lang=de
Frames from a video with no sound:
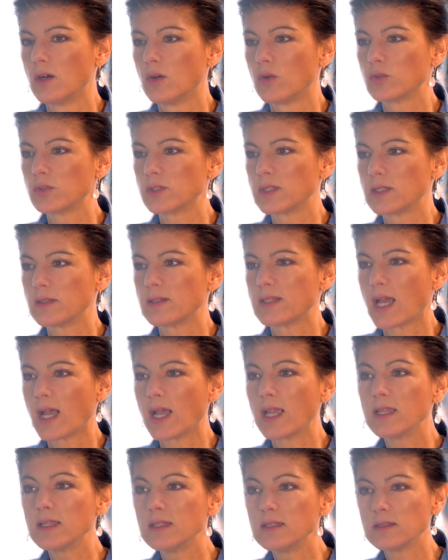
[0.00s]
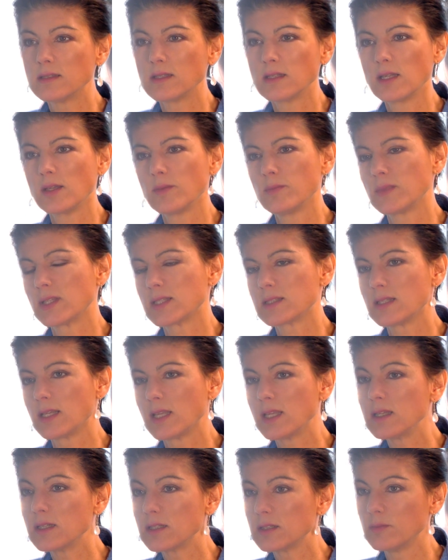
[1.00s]
Und in Teilen eben des
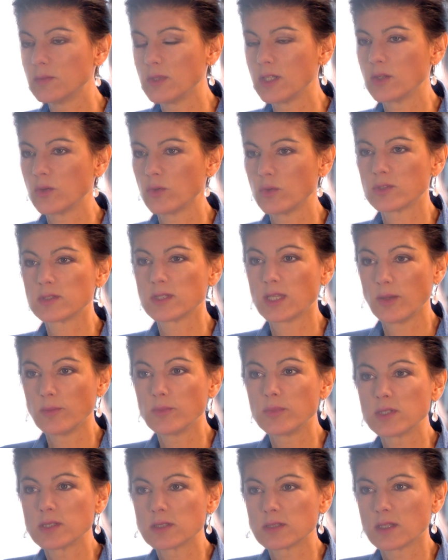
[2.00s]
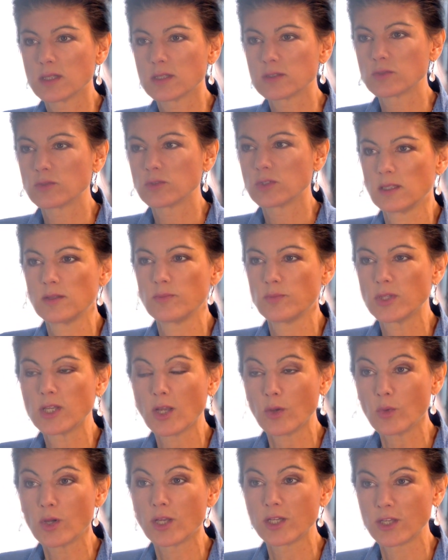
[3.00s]
linken Milieus gibt es das und ich
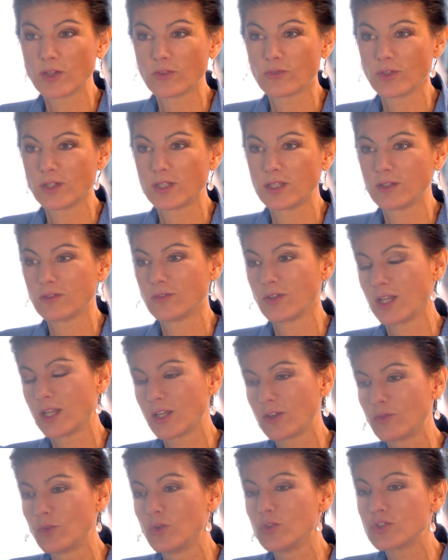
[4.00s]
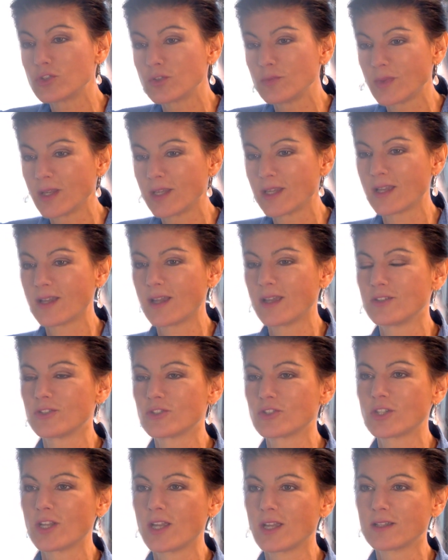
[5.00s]
bedauerlich finde, weil ich wünsche mir ja eine
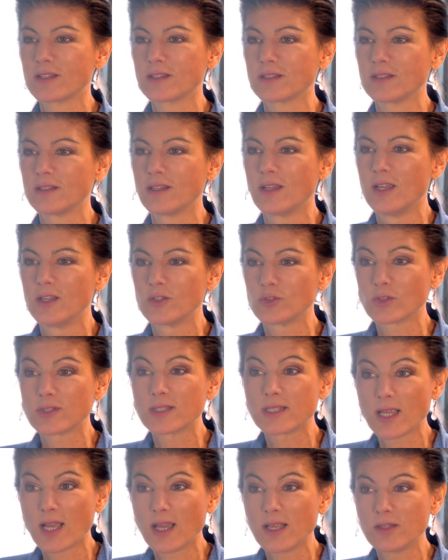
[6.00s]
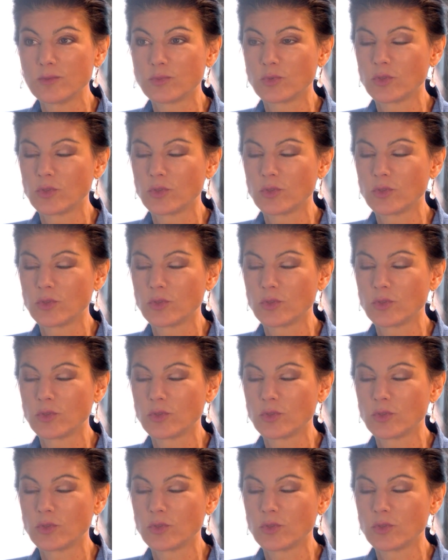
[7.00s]
stärkere soziale